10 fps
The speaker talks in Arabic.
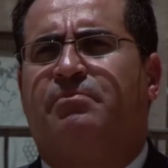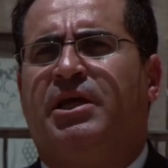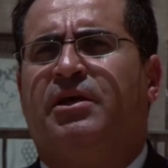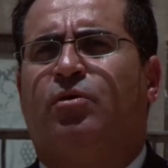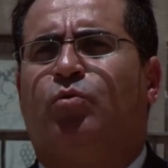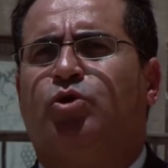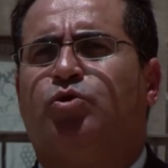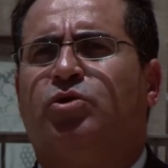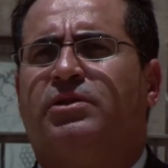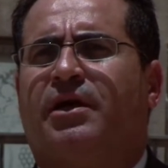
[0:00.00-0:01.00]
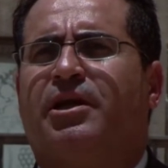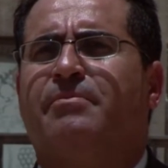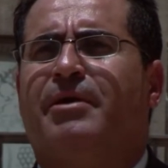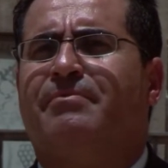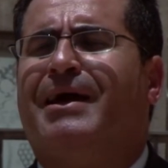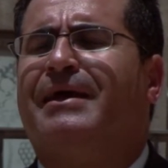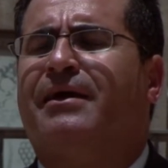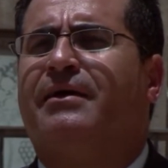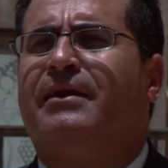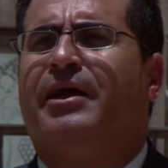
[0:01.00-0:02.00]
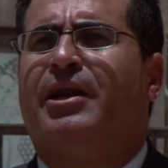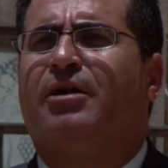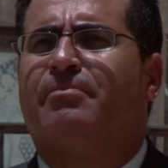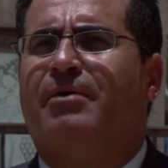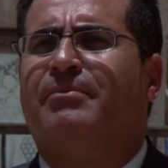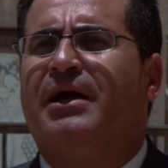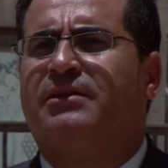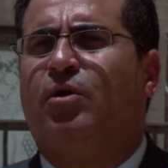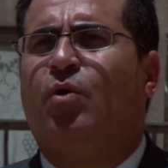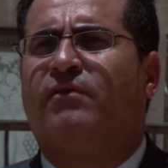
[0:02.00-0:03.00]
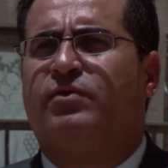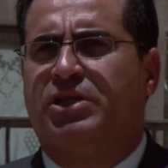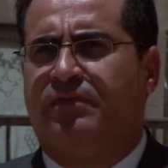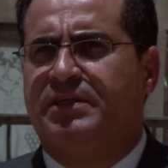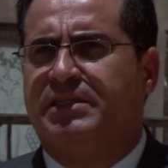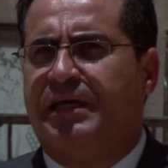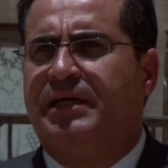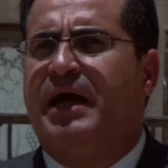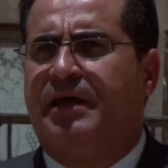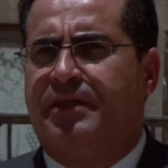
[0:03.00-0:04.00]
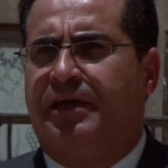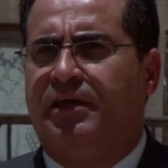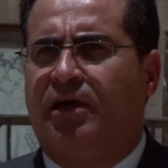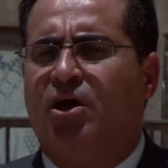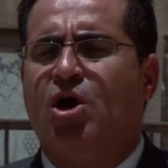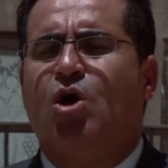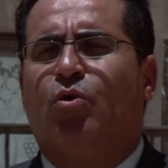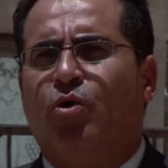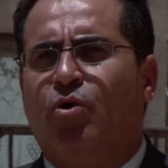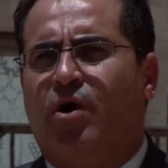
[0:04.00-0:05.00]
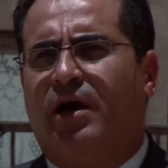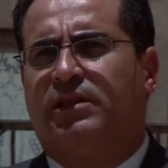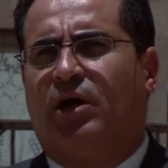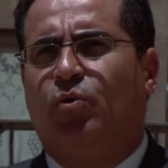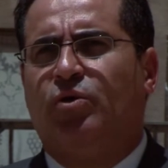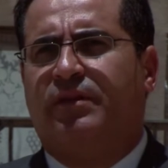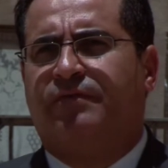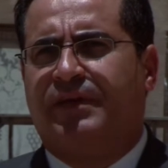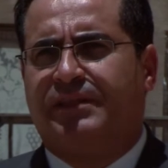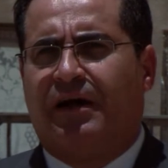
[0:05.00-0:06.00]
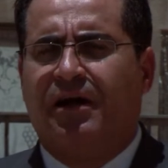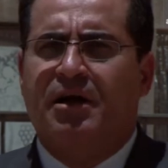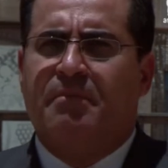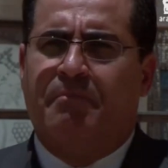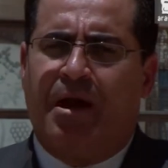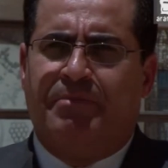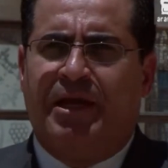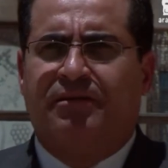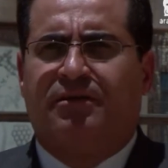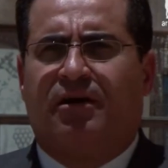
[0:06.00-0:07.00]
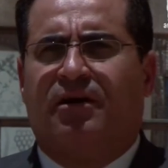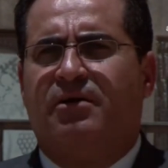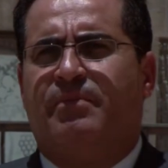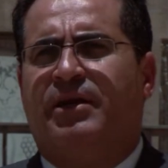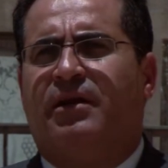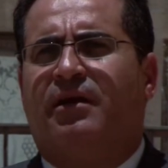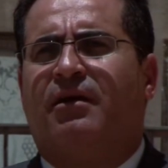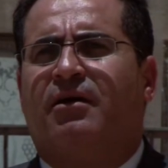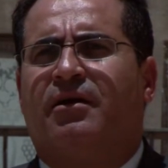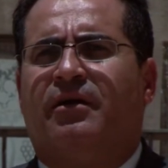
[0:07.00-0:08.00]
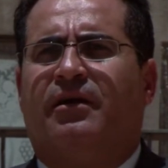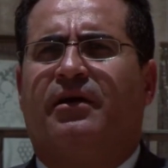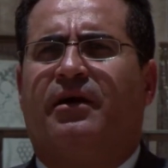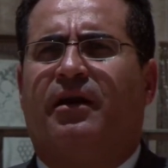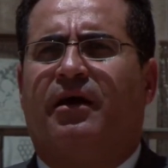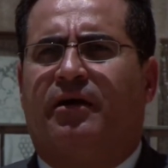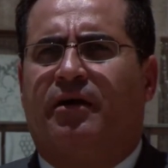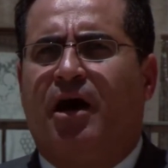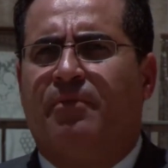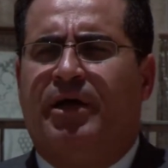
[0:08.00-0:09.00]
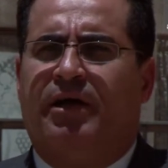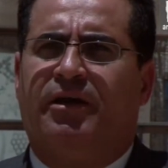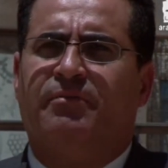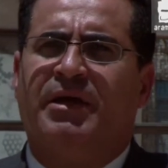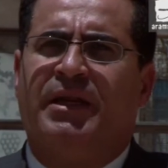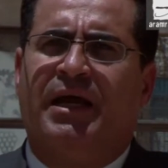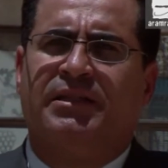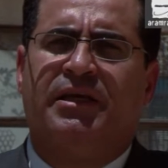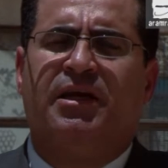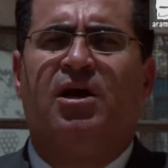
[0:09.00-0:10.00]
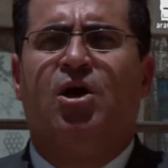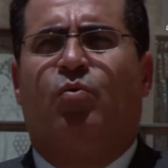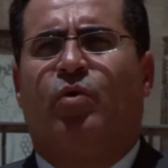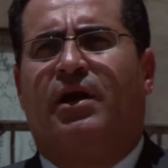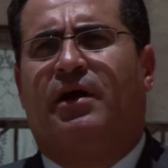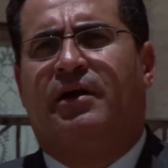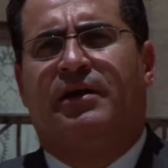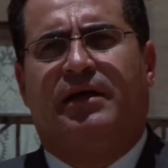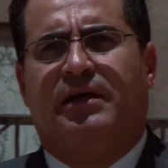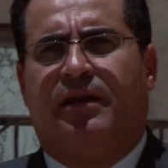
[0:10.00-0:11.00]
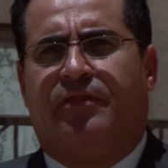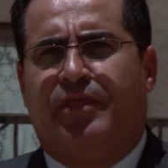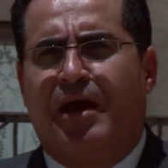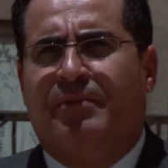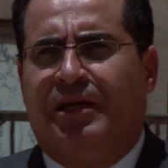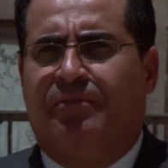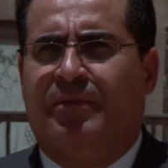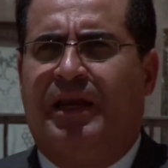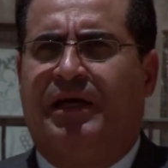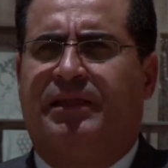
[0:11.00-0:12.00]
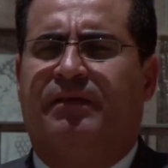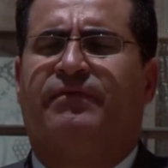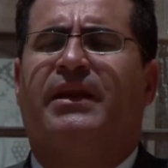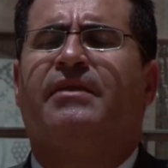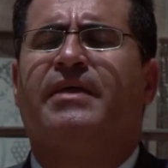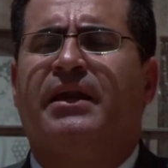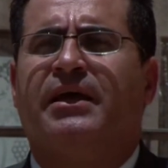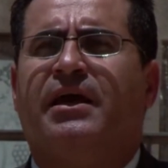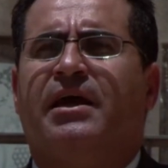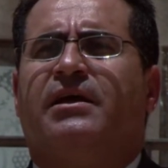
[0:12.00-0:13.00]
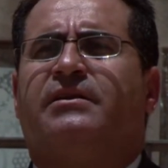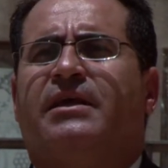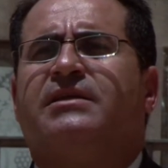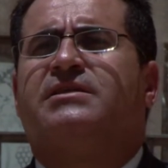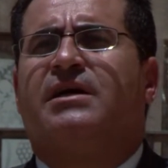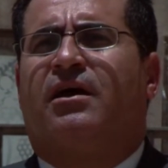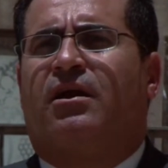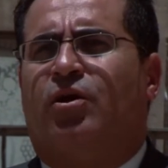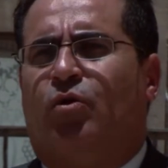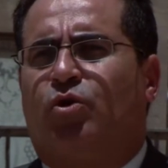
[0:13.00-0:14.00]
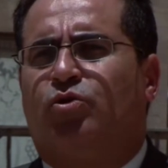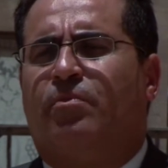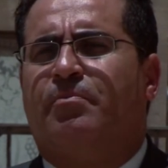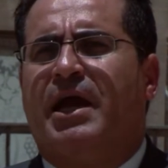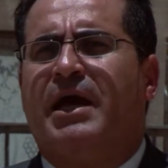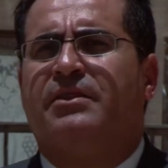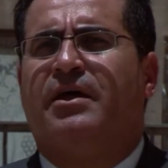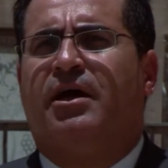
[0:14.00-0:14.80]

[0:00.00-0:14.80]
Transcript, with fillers: بوجود تقريبا ما لا يقل عن 400 لوحة فسيفسائية أثرية كلها تعود لفترة ما بين تقريبا القرن الرابع الميلادي والقرن الثامن الميلادي فلذلك تزخر الأردن بهذا